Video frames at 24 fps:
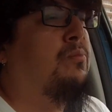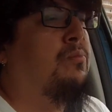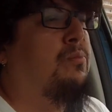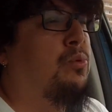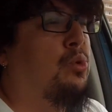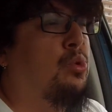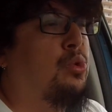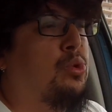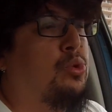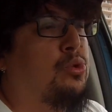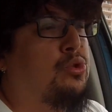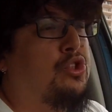
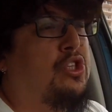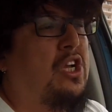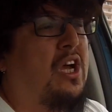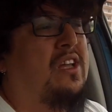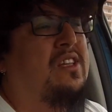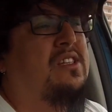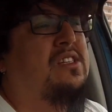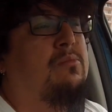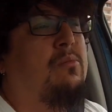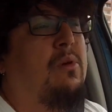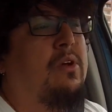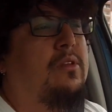bu
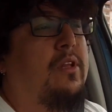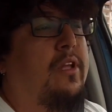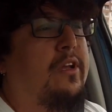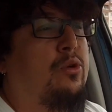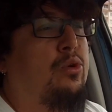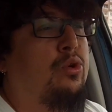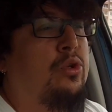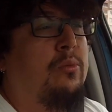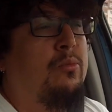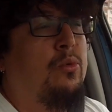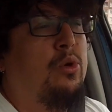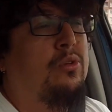şanzıman
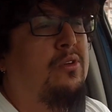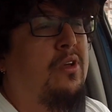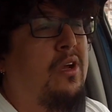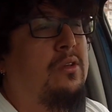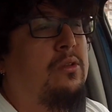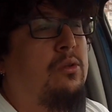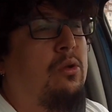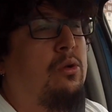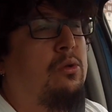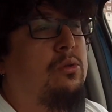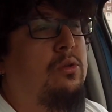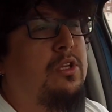ekonomi
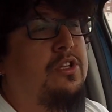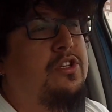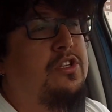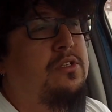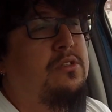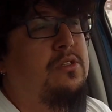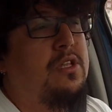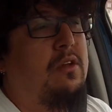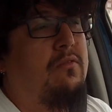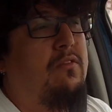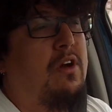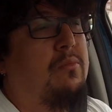odaklı olduğu
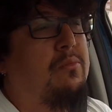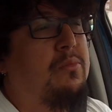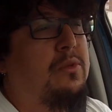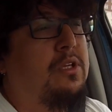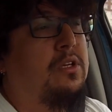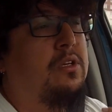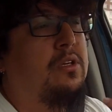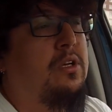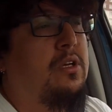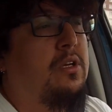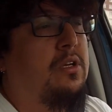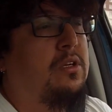için
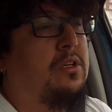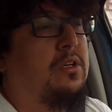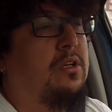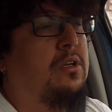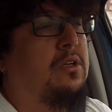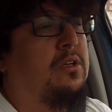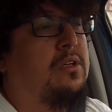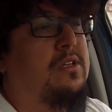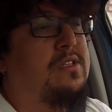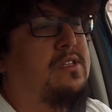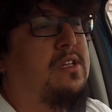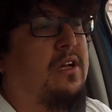devamlı
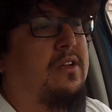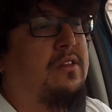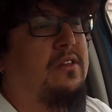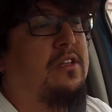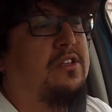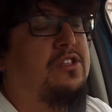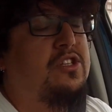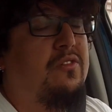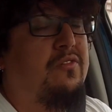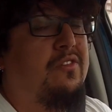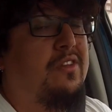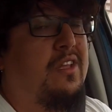e, hız
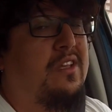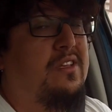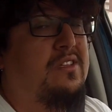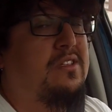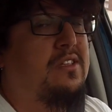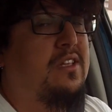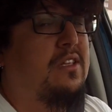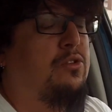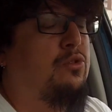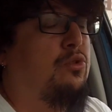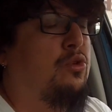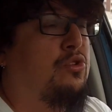arttıkça vites
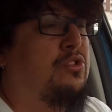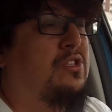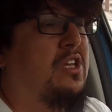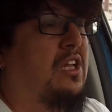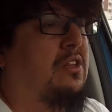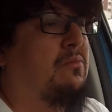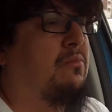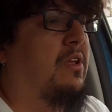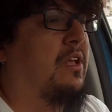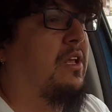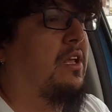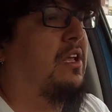
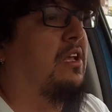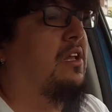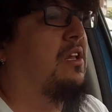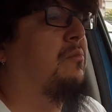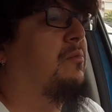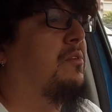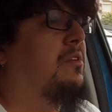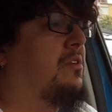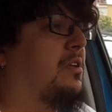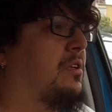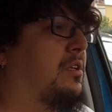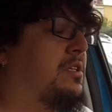yükseltme
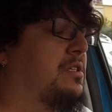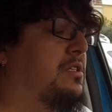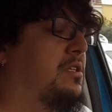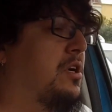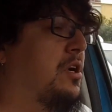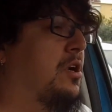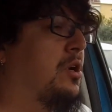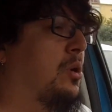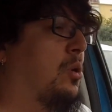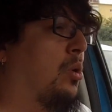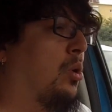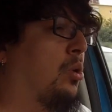eğilimindedir.
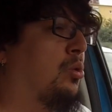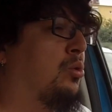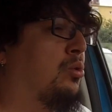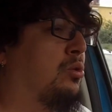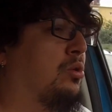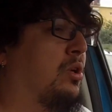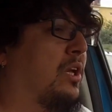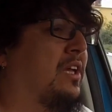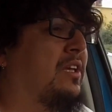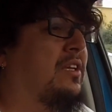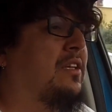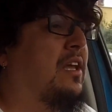
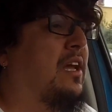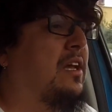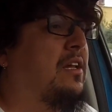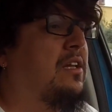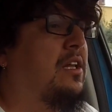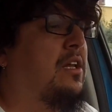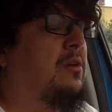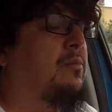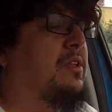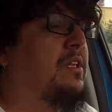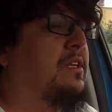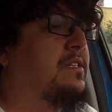Onu
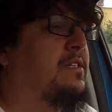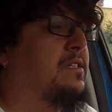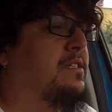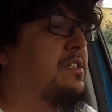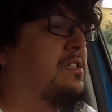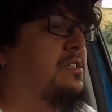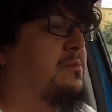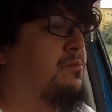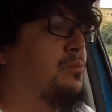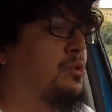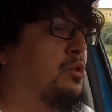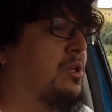
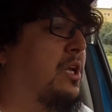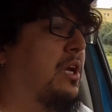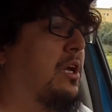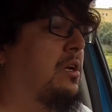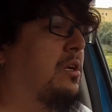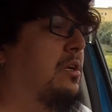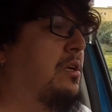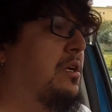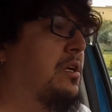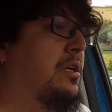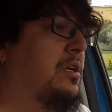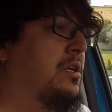engelleyebilirsiniz. Bu da
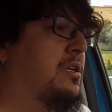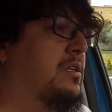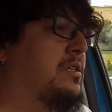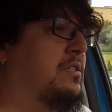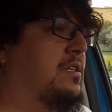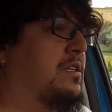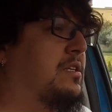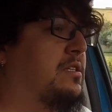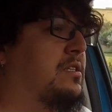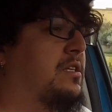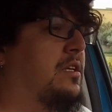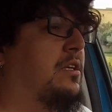
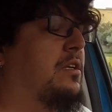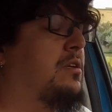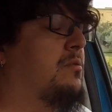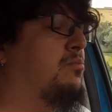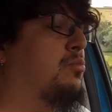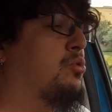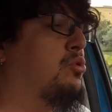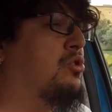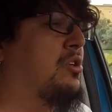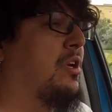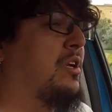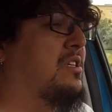sizi
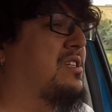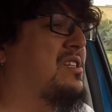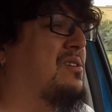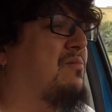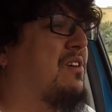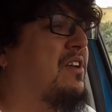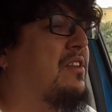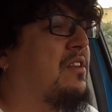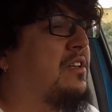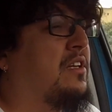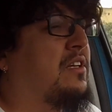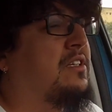bu
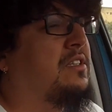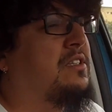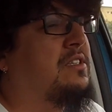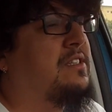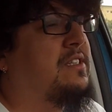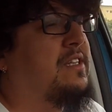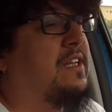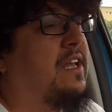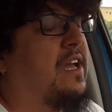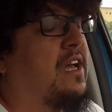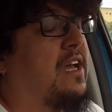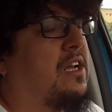
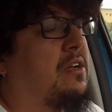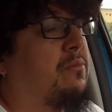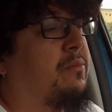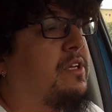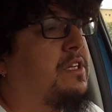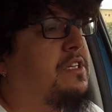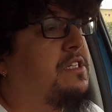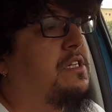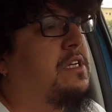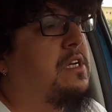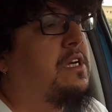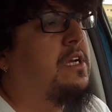şanzımanların diğer
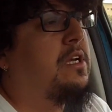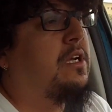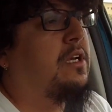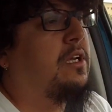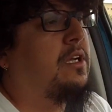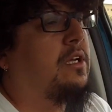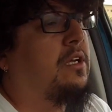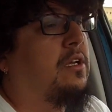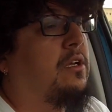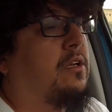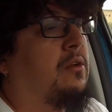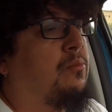bir
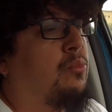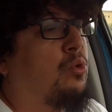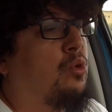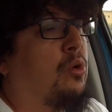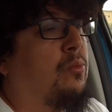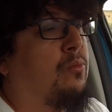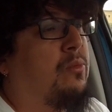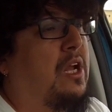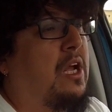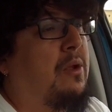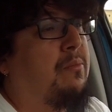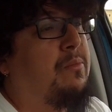e,
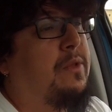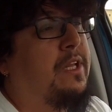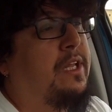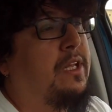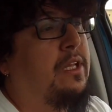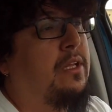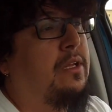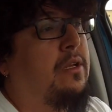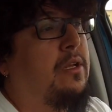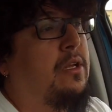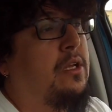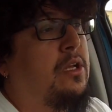
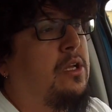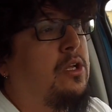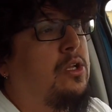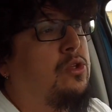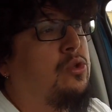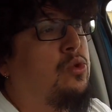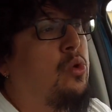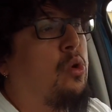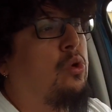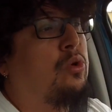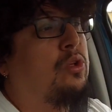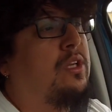problemli
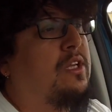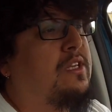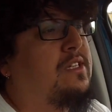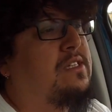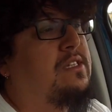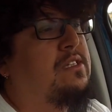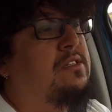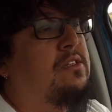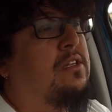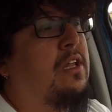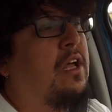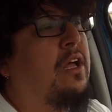
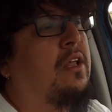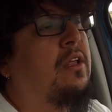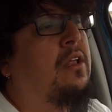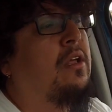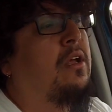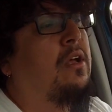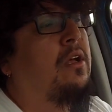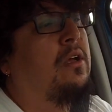noktasında